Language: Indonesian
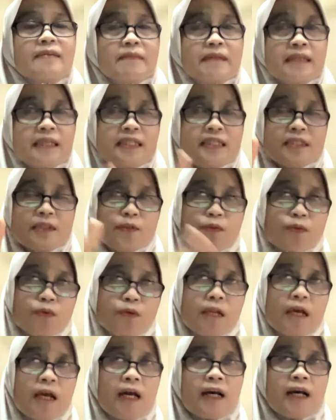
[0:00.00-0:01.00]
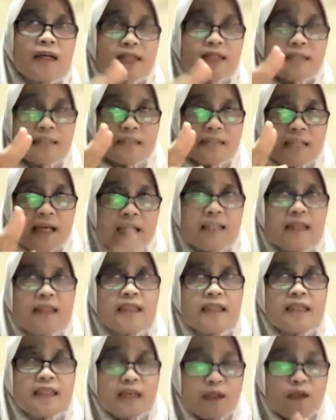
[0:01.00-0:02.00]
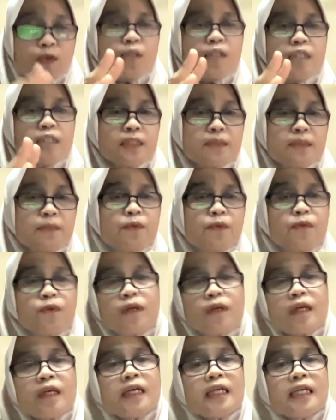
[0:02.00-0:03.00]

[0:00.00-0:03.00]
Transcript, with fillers: gizi kurang, stunting atau gizi buruk,